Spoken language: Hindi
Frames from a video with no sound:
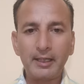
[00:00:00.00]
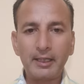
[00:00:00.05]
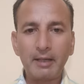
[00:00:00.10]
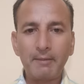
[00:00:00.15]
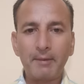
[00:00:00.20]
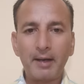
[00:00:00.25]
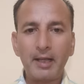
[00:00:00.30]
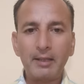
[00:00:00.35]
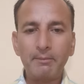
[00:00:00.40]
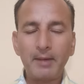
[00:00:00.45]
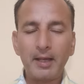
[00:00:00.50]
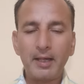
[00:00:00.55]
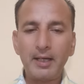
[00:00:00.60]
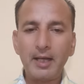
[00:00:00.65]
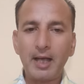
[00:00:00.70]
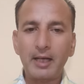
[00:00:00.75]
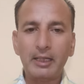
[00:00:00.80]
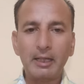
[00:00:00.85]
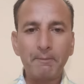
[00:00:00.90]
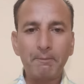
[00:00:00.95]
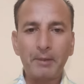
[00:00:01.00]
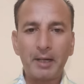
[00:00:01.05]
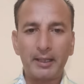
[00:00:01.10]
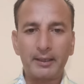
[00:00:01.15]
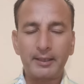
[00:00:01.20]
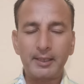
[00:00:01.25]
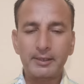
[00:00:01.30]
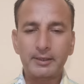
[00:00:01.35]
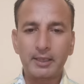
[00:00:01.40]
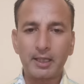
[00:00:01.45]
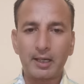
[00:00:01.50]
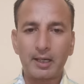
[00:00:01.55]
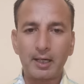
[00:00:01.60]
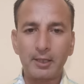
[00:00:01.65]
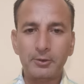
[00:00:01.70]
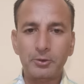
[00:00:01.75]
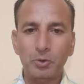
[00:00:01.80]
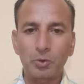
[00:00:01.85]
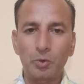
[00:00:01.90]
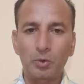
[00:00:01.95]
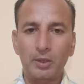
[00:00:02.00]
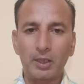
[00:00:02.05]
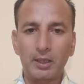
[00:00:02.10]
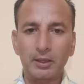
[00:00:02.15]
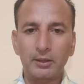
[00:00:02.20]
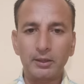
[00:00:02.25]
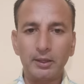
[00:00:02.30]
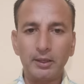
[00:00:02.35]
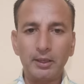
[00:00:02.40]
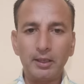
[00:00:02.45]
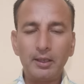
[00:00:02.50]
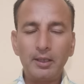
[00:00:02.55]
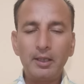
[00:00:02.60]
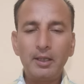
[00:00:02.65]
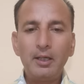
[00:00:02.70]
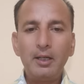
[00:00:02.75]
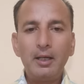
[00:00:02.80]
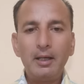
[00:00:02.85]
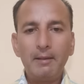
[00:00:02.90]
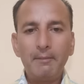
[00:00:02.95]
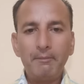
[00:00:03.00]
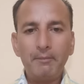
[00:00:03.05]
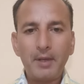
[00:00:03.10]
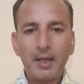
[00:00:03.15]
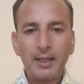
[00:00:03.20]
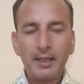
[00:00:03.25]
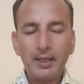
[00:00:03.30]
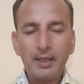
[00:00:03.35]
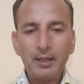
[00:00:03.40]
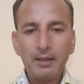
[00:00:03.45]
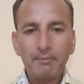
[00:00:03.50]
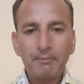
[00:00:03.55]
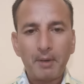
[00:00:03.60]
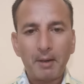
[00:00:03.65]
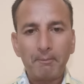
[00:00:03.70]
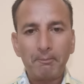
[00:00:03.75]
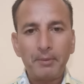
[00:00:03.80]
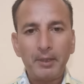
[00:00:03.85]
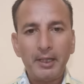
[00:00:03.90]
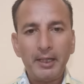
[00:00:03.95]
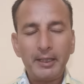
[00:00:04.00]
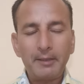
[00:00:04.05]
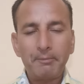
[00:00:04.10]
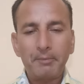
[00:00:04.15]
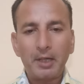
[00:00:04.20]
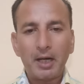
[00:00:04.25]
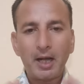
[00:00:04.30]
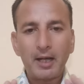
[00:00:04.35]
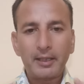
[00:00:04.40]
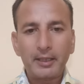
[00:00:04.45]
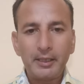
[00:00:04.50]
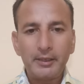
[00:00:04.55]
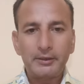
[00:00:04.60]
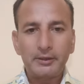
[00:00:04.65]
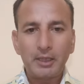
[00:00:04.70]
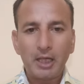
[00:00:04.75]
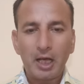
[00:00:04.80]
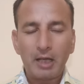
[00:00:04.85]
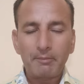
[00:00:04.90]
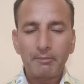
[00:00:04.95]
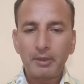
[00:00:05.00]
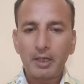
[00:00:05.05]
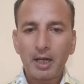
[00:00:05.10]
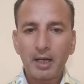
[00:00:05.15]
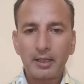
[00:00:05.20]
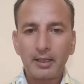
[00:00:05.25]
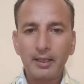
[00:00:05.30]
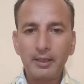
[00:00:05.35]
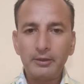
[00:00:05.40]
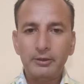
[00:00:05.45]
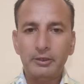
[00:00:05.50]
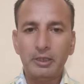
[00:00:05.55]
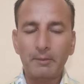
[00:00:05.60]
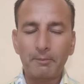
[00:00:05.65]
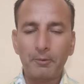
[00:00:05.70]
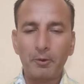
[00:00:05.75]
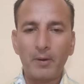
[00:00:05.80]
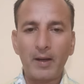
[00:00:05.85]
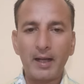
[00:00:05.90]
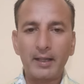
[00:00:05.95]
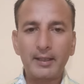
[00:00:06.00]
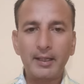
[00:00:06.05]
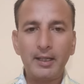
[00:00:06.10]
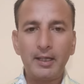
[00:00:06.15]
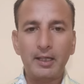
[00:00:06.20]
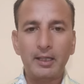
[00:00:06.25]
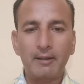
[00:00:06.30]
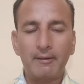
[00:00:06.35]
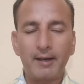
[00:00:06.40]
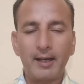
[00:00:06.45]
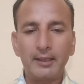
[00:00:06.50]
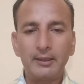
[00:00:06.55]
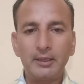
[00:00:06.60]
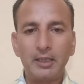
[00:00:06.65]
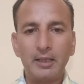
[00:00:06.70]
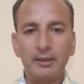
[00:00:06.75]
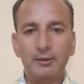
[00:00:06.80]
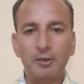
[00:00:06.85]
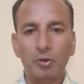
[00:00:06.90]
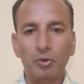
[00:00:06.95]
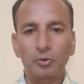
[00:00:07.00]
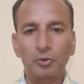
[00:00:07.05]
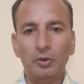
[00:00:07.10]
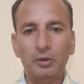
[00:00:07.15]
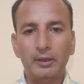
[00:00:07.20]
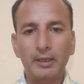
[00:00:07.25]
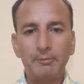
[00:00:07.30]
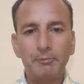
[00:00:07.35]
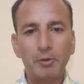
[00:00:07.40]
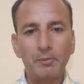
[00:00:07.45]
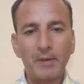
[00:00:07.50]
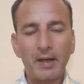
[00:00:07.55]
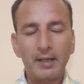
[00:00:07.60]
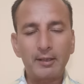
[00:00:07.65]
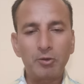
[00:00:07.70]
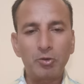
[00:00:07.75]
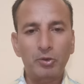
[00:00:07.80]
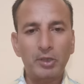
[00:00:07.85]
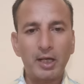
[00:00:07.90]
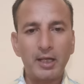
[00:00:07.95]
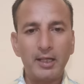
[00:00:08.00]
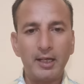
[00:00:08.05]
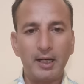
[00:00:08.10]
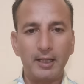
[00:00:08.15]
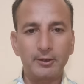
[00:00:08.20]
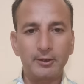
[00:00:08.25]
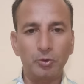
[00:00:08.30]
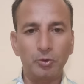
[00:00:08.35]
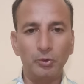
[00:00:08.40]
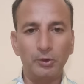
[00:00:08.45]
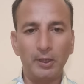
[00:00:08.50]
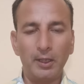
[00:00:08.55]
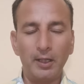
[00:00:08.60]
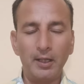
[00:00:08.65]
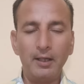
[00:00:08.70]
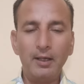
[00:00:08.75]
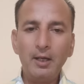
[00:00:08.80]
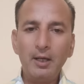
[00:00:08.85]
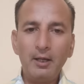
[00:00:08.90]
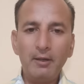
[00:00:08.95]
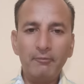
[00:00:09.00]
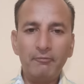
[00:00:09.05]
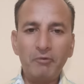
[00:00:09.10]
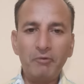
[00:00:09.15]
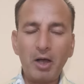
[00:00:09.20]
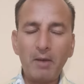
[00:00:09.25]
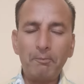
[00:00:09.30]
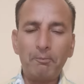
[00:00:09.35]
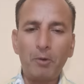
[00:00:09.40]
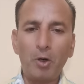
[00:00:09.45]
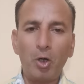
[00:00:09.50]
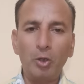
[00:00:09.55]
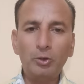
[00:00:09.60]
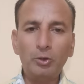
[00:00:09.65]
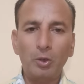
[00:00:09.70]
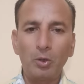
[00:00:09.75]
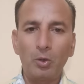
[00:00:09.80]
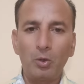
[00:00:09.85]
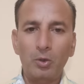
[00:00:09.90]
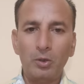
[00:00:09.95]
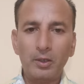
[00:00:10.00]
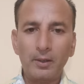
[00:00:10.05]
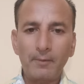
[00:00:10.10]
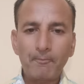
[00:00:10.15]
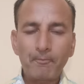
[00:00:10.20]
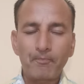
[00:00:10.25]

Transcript: के बाद मैंने आके प्रैक्टिस करना शुरू कर दी मैंने पंपलेट बना के इश्तेहार बना के छपवा के लगवा दिए इधर उधर की बीमारियों का इलाज होता है वहां बहुत लोग